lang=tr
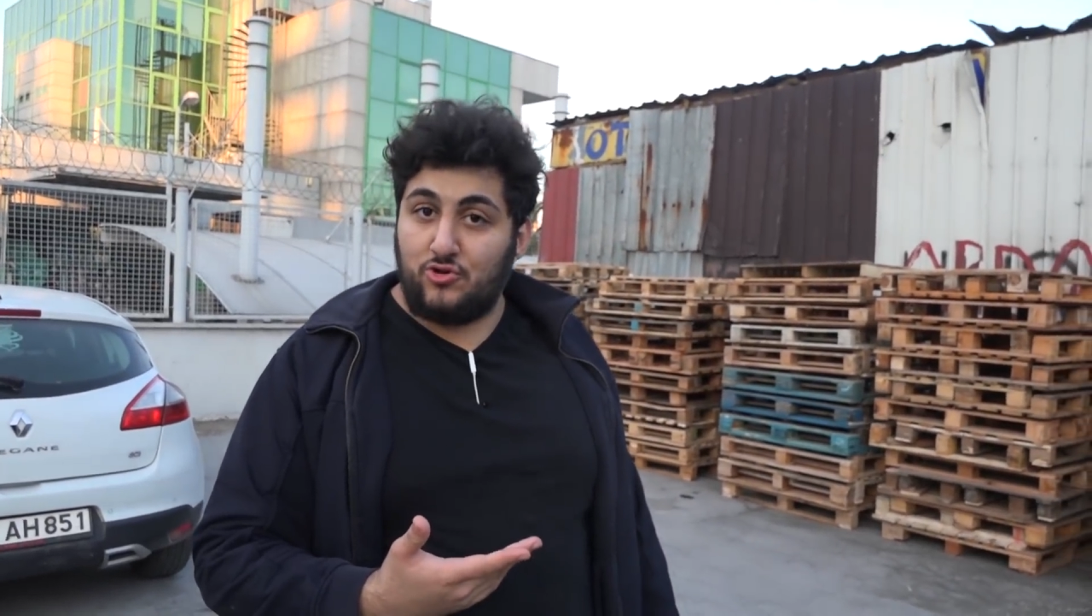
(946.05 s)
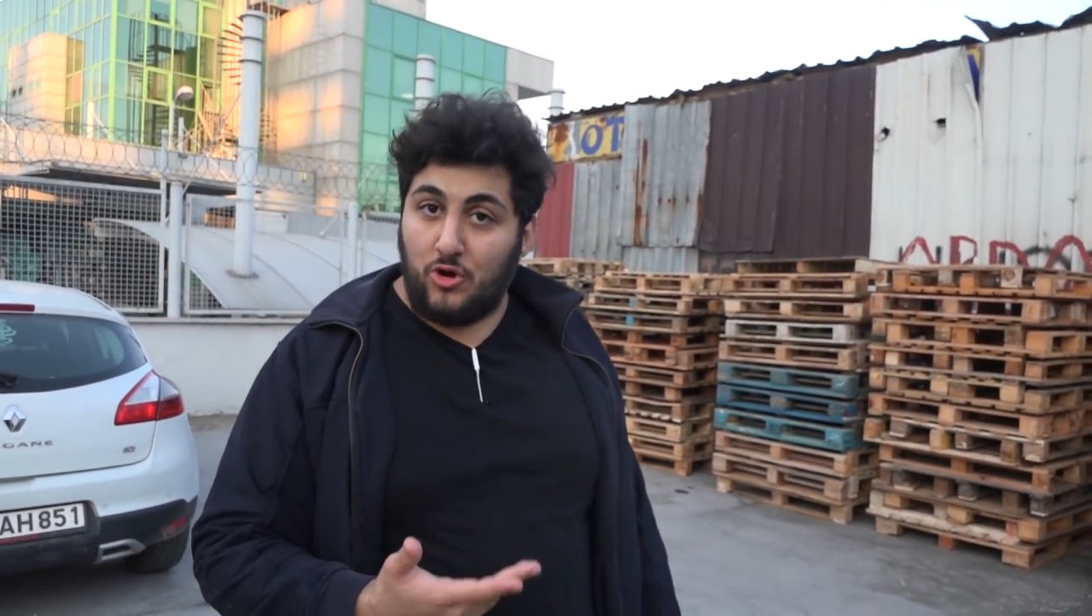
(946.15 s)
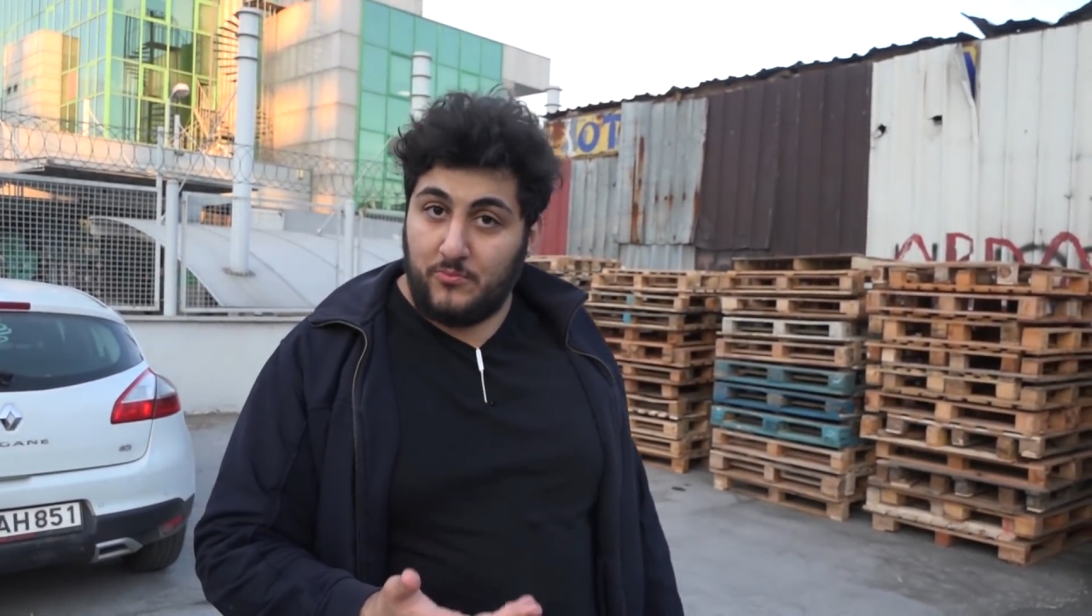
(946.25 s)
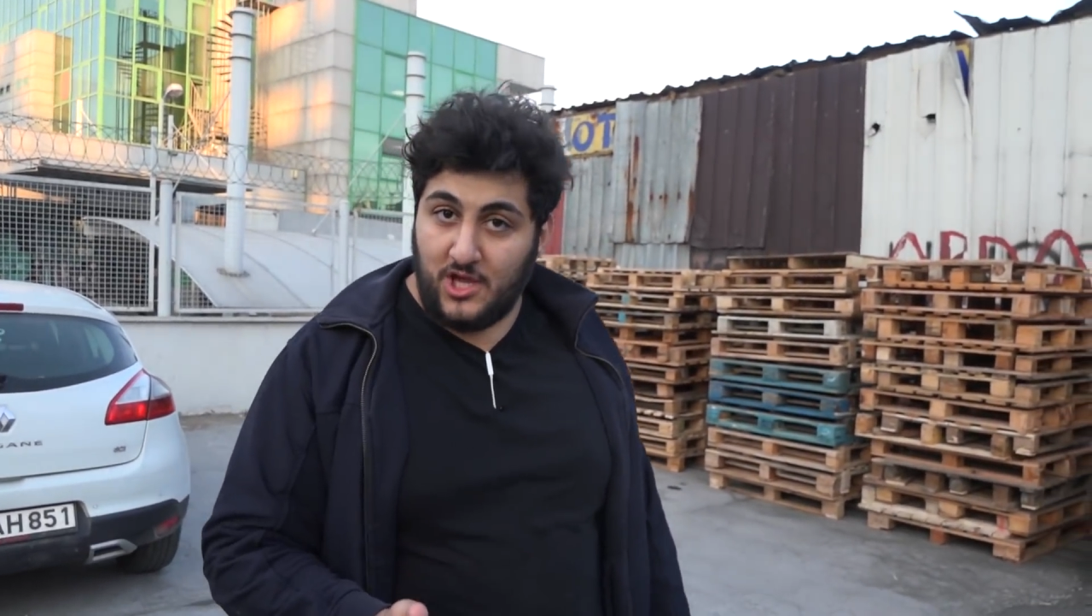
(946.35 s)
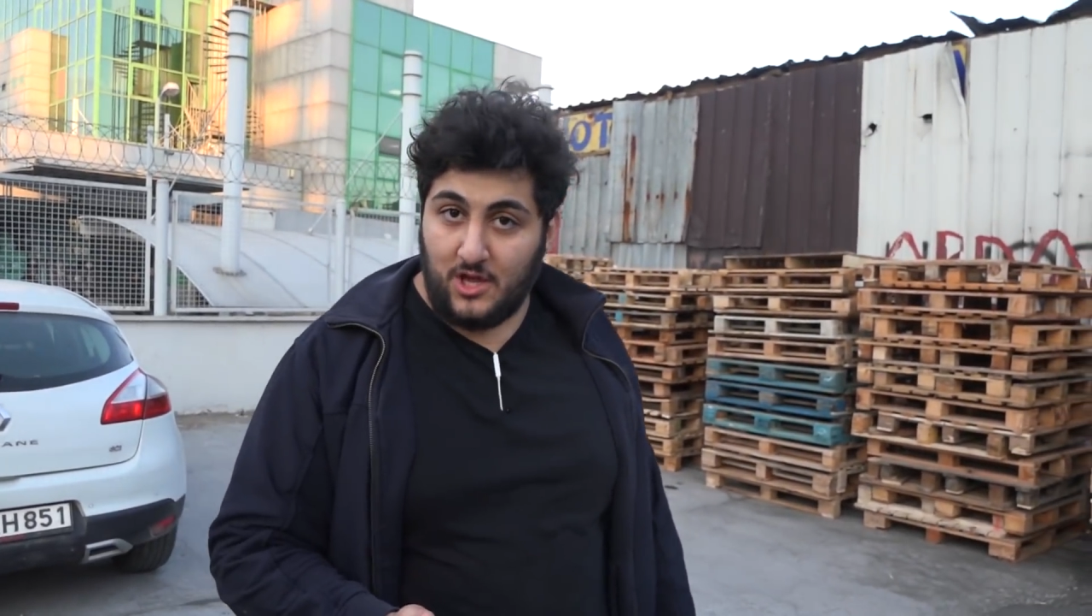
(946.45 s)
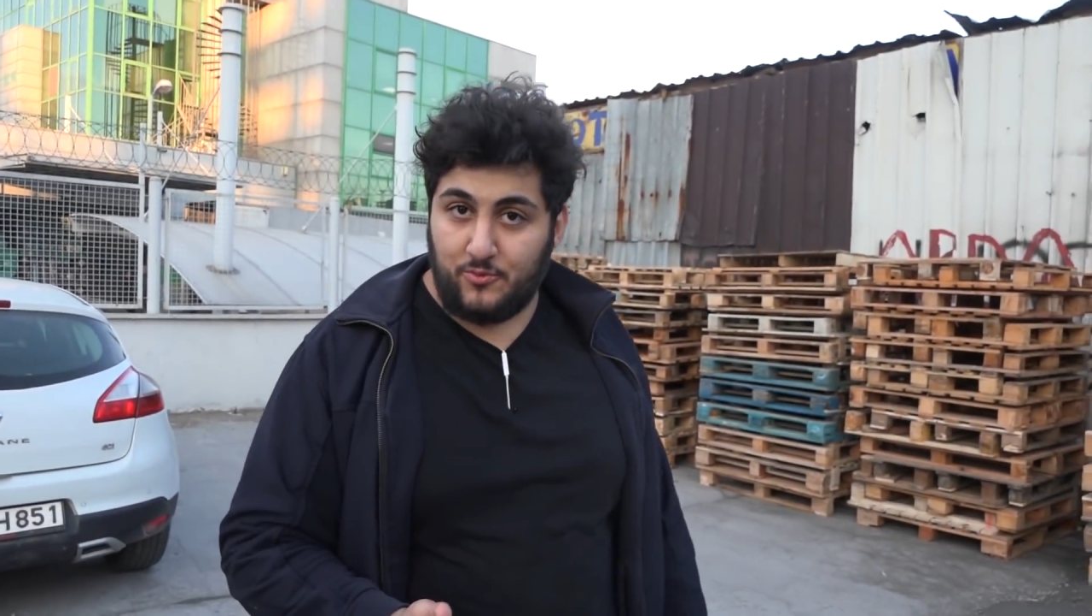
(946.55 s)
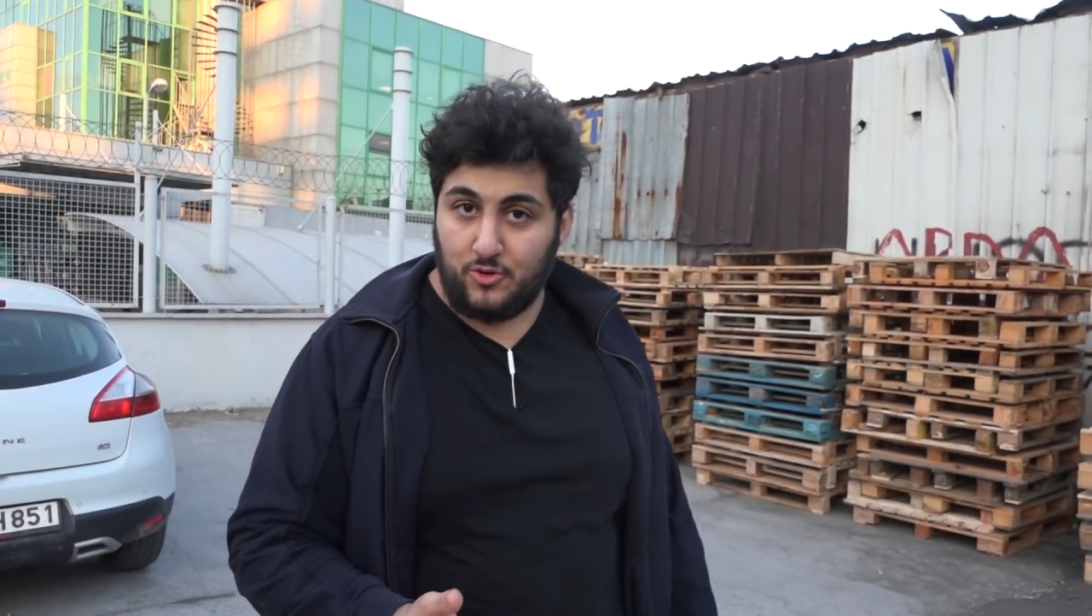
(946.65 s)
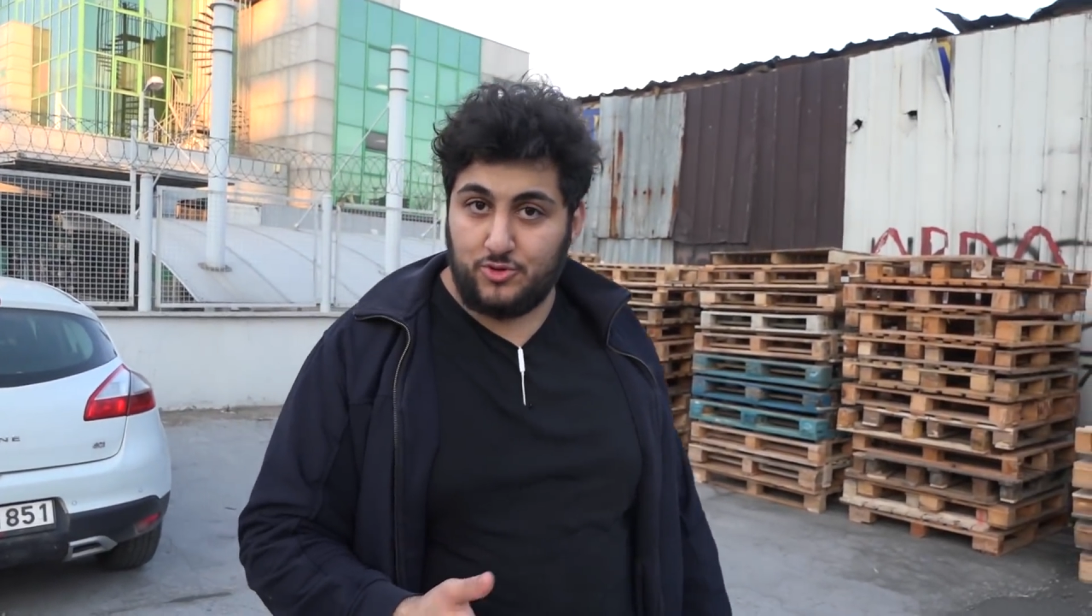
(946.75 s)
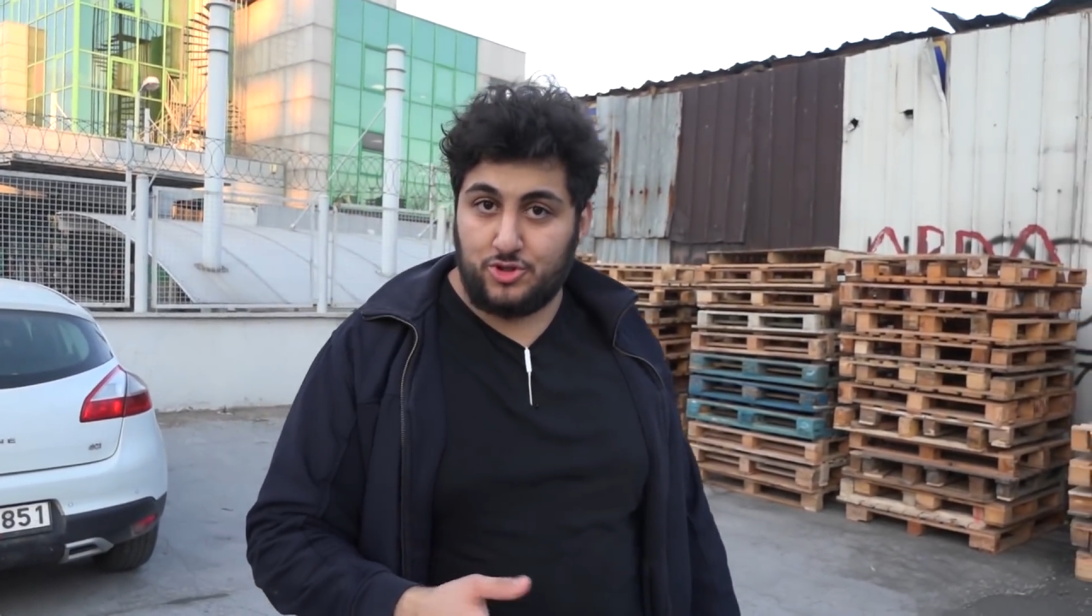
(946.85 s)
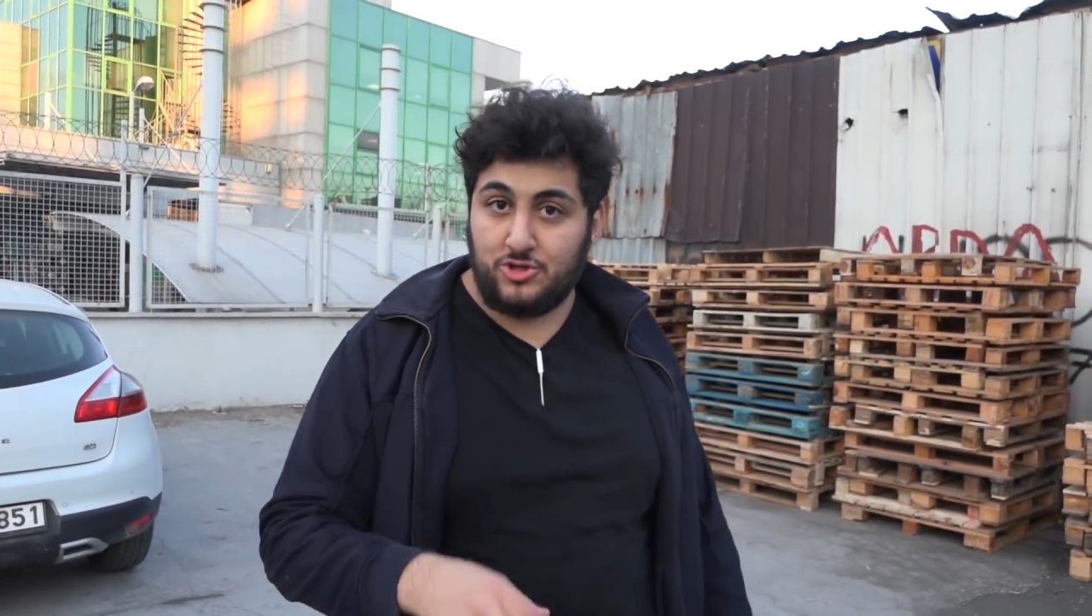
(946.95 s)
yövmiye
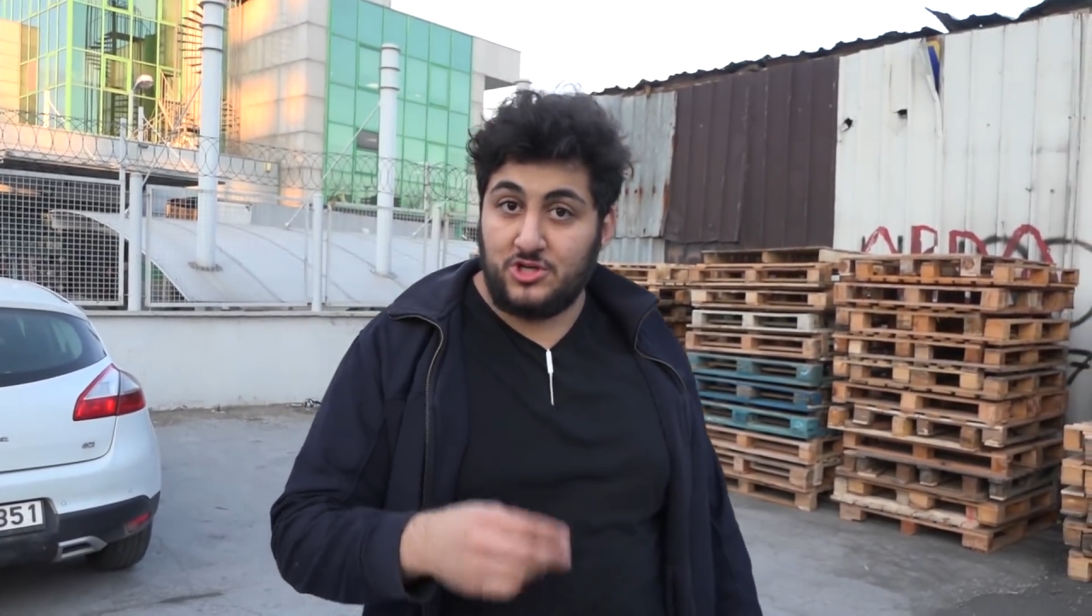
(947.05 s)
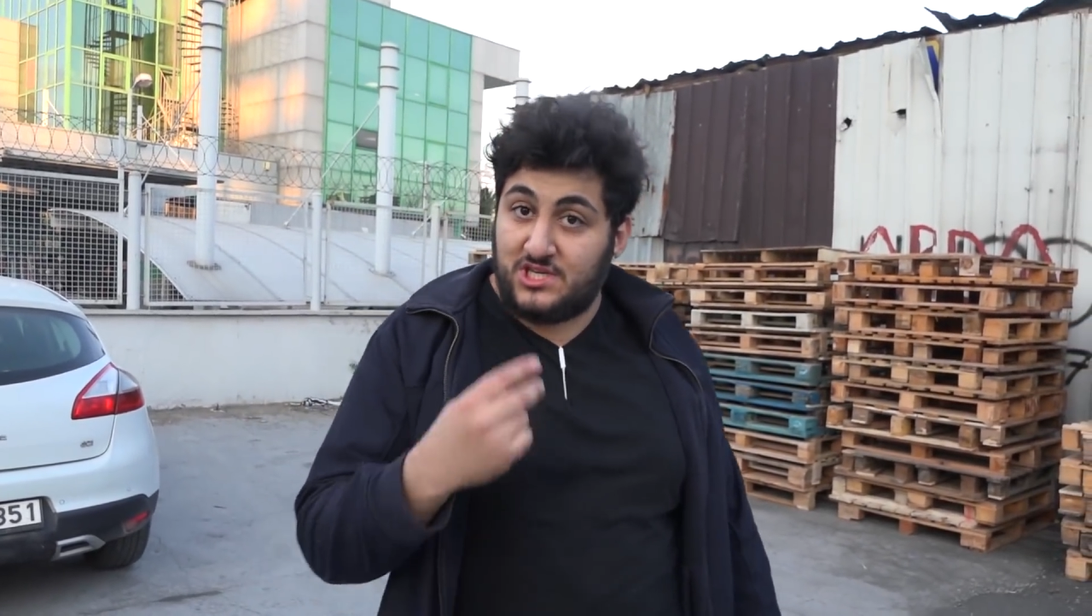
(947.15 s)
yapıyormuş.